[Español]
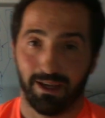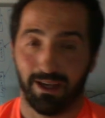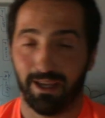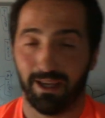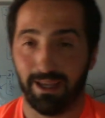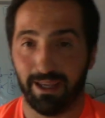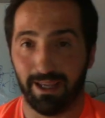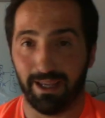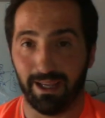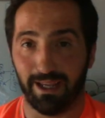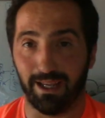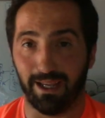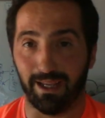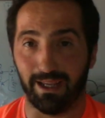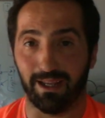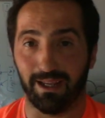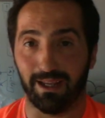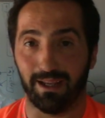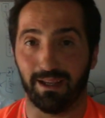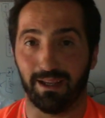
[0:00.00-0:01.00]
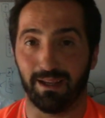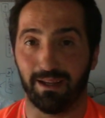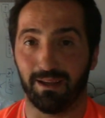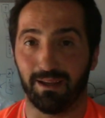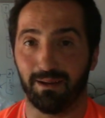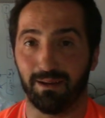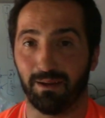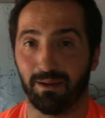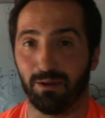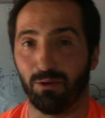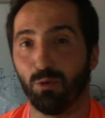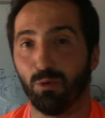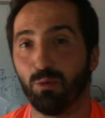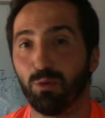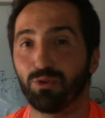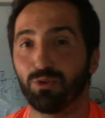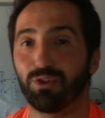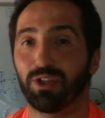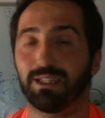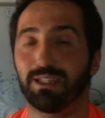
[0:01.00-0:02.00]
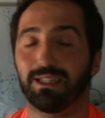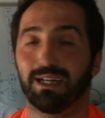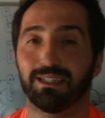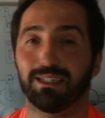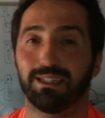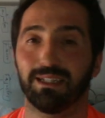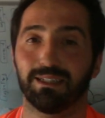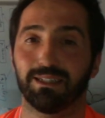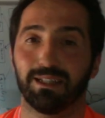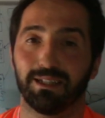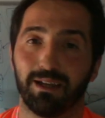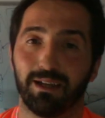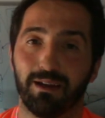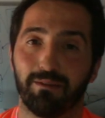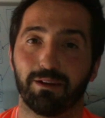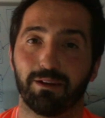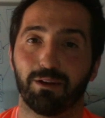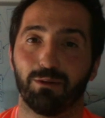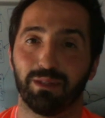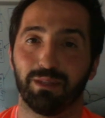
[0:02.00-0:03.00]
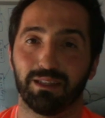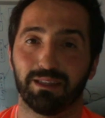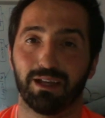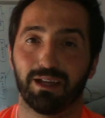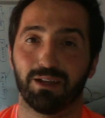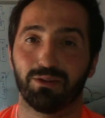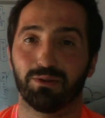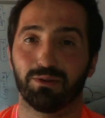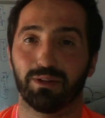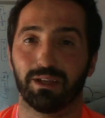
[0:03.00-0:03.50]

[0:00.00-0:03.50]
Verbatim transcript: eh, hubo un detalle que tenía que haber comentado